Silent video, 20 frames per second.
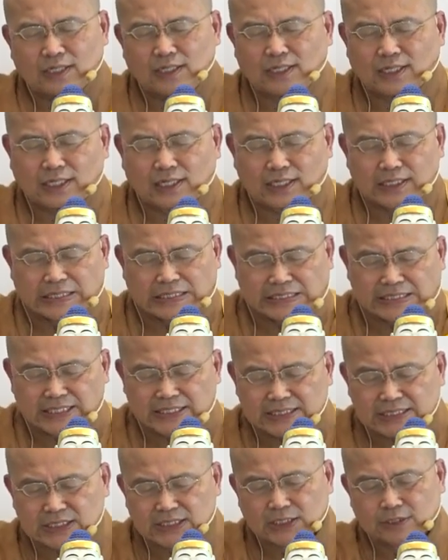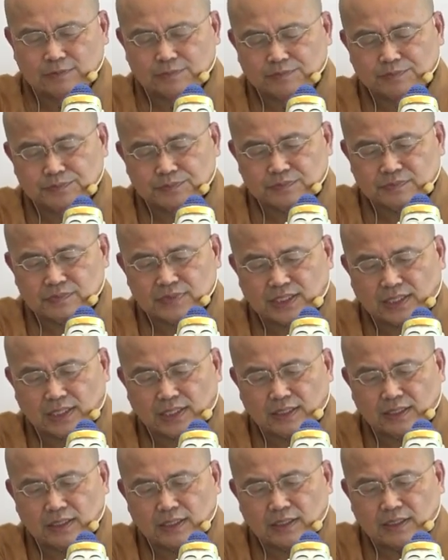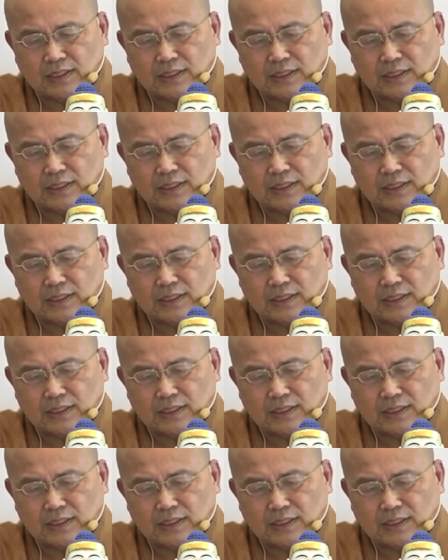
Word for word: 那根尘是啊，